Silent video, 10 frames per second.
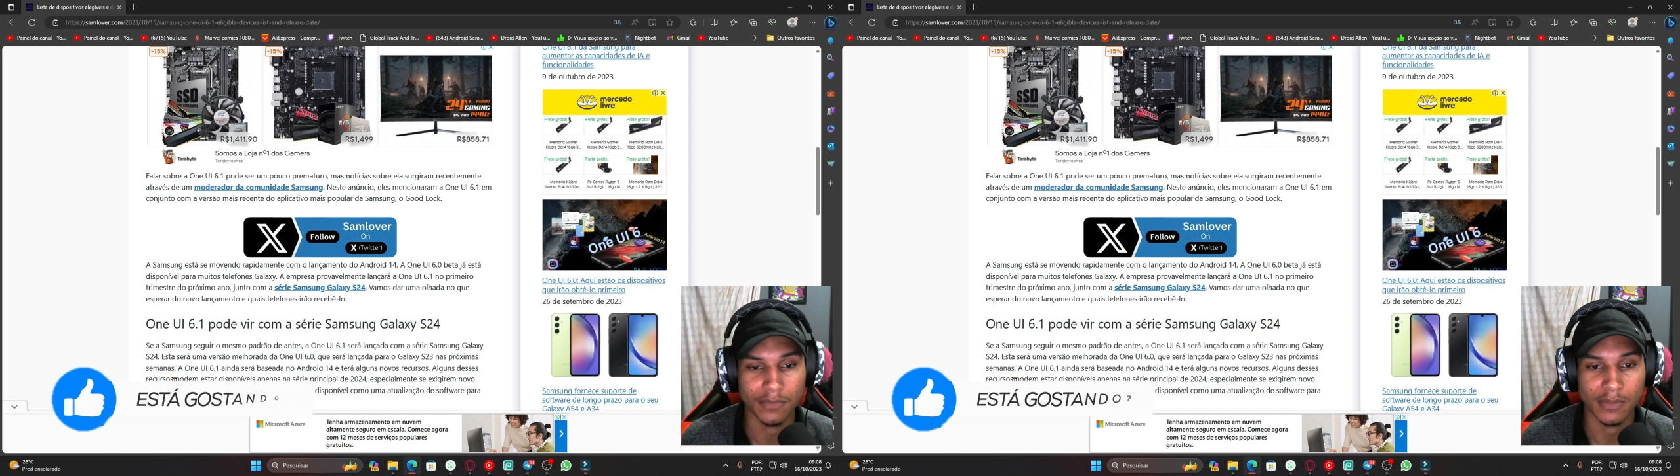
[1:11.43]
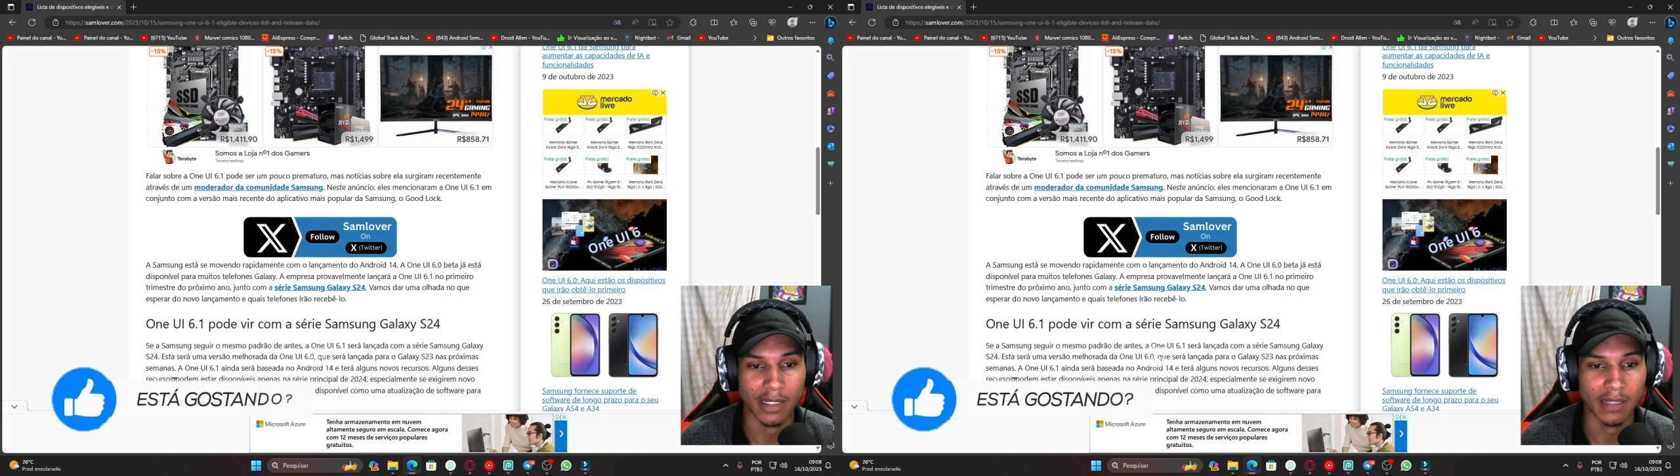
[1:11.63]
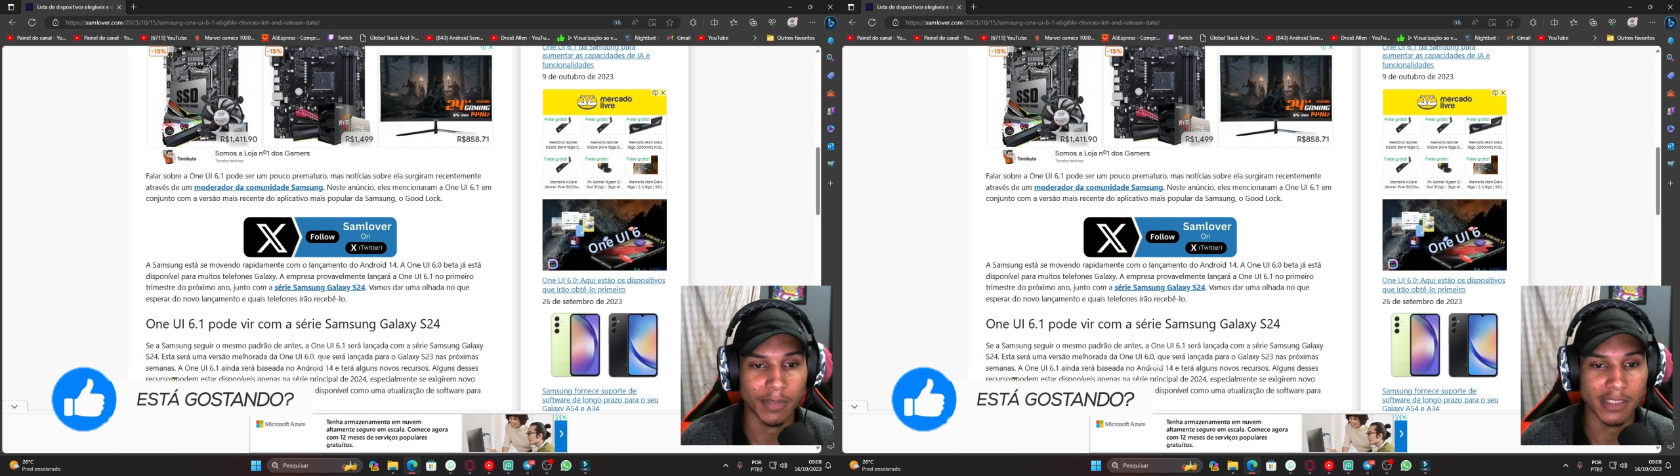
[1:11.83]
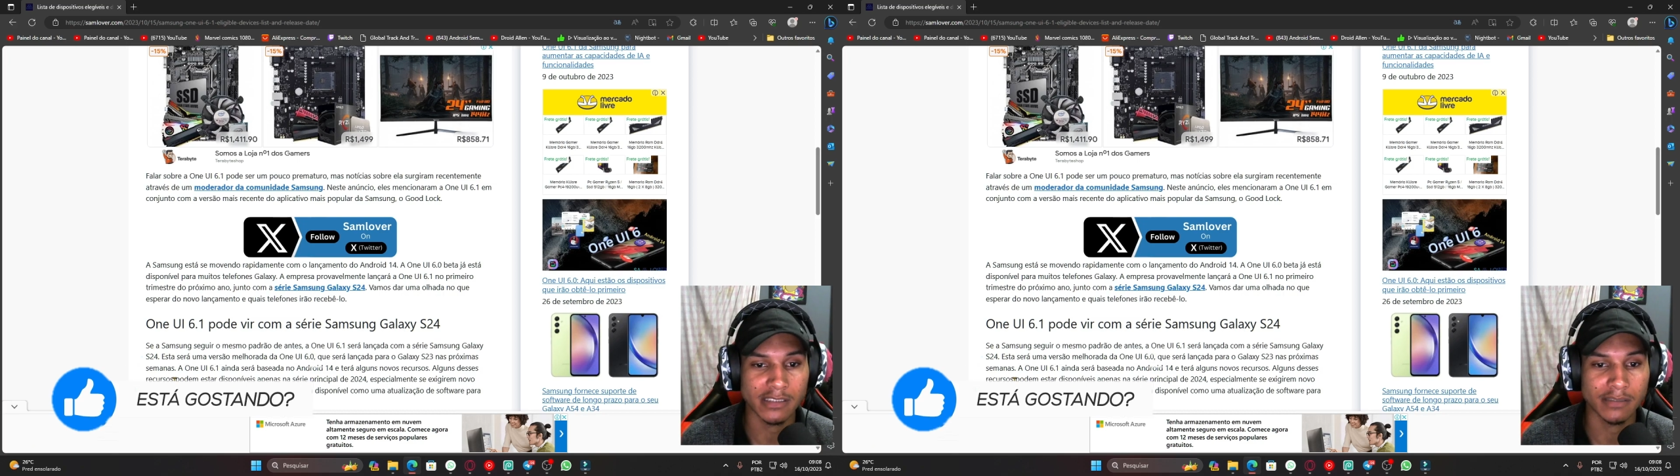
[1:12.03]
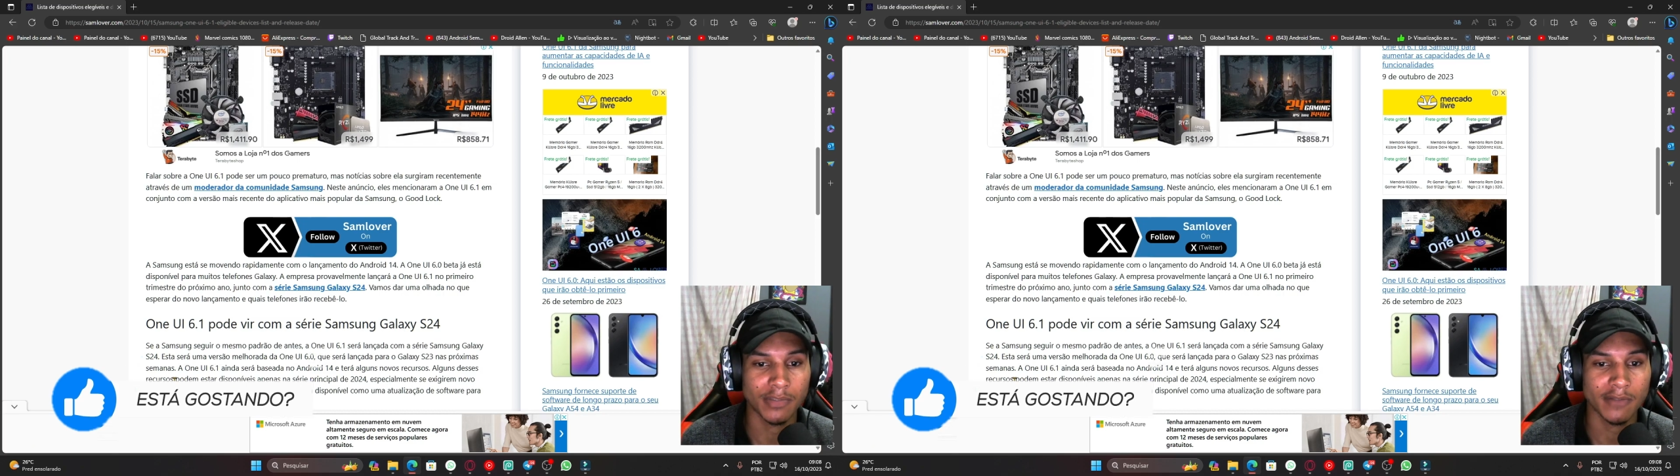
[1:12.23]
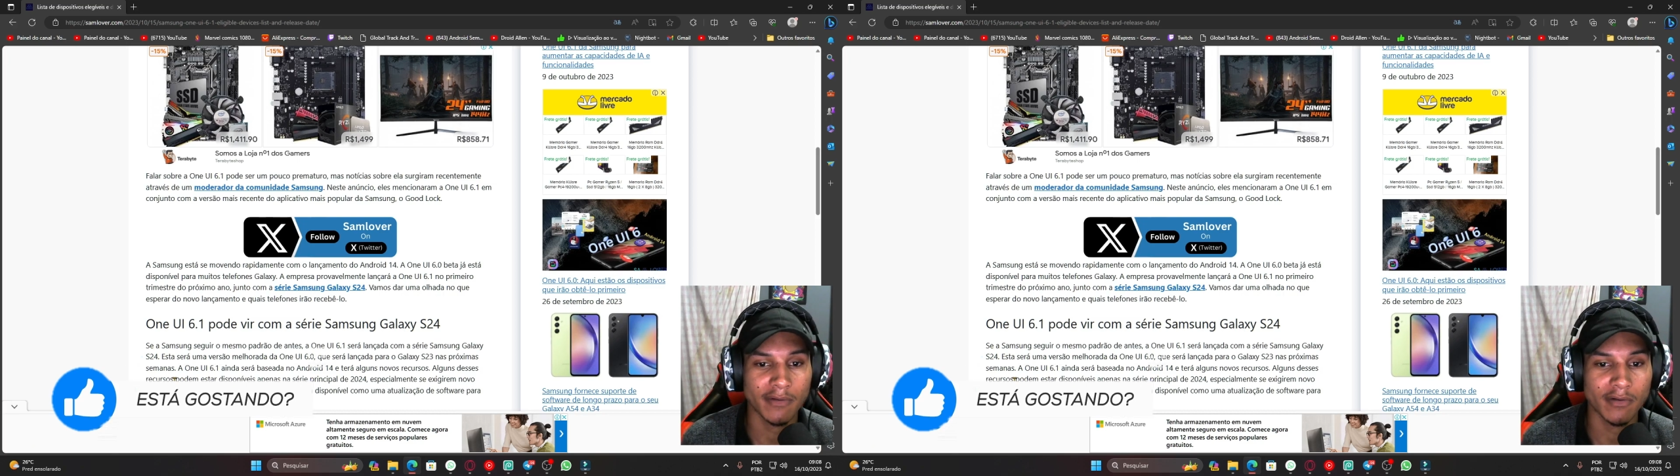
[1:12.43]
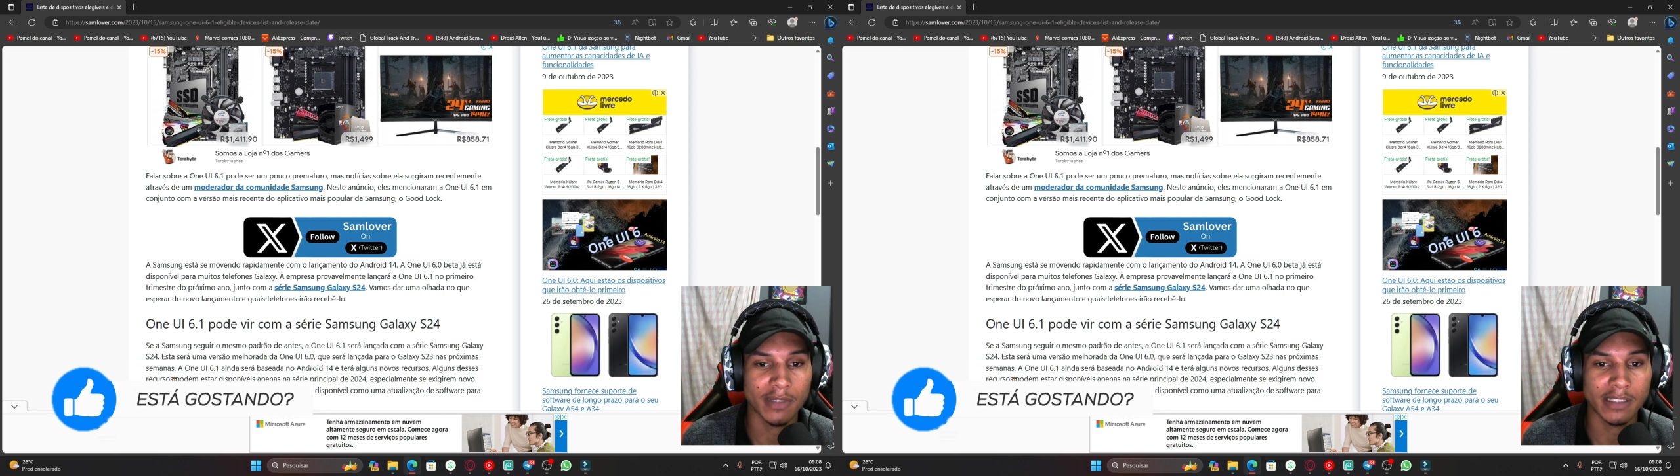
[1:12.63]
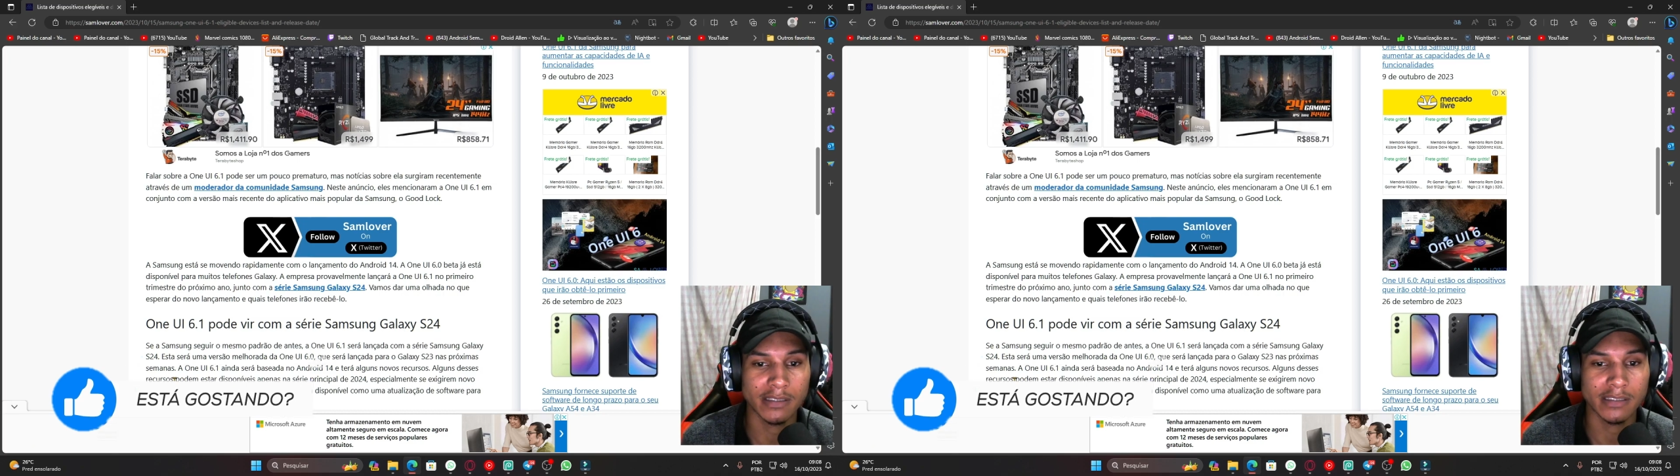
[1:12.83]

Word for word: A empresa provavelmente